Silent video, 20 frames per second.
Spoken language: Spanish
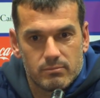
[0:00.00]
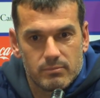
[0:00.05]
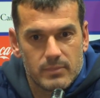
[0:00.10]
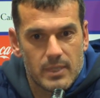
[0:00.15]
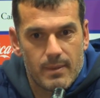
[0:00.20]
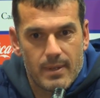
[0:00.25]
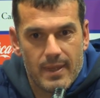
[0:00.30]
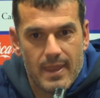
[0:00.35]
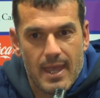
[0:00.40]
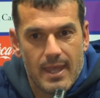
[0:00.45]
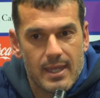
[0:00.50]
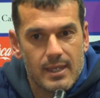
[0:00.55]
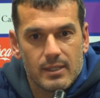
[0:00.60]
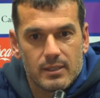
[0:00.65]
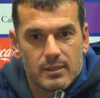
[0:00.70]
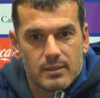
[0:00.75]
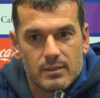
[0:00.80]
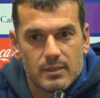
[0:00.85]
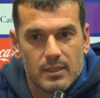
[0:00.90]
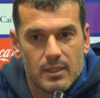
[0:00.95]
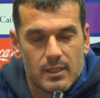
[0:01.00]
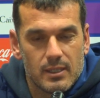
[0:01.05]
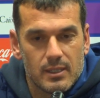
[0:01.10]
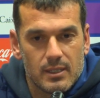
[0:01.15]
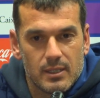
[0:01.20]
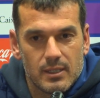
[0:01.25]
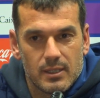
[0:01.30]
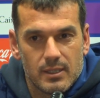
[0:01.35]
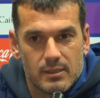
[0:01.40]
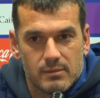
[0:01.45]
de verdad, eh,
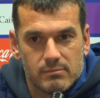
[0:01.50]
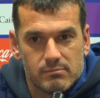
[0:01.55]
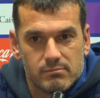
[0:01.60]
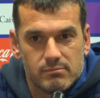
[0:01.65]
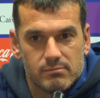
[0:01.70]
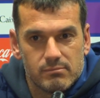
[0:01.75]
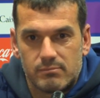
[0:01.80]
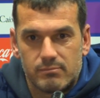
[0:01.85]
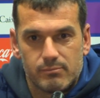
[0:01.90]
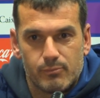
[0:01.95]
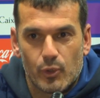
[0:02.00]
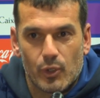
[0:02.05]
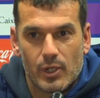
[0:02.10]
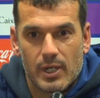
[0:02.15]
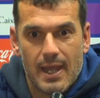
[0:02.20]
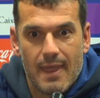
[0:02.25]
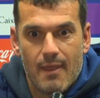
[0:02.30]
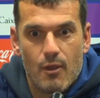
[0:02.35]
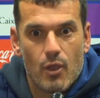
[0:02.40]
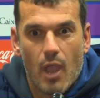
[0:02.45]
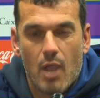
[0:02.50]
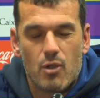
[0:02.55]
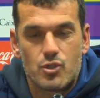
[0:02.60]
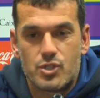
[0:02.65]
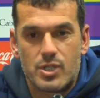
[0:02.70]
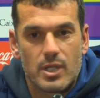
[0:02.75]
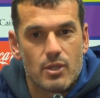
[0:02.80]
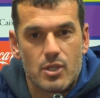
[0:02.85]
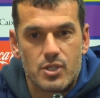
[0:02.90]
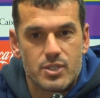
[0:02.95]
eh por nada lo que he
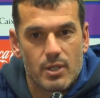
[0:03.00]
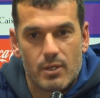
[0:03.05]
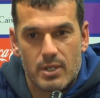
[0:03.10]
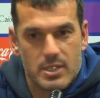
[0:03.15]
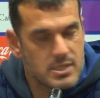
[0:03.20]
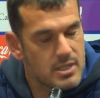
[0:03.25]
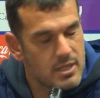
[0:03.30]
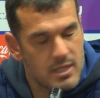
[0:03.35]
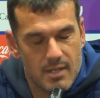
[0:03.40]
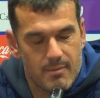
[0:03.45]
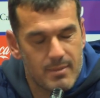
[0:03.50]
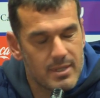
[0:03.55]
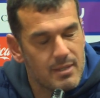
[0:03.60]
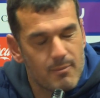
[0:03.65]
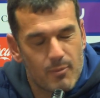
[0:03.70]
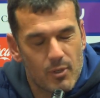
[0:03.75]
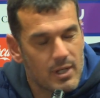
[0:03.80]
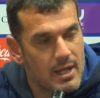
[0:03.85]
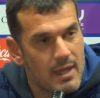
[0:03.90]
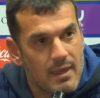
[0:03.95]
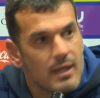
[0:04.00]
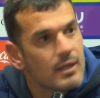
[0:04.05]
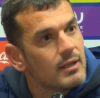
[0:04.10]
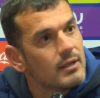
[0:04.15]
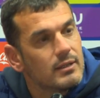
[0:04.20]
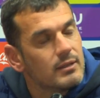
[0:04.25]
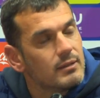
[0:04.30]
conseguido hasta ahora, sinceramente, por nada.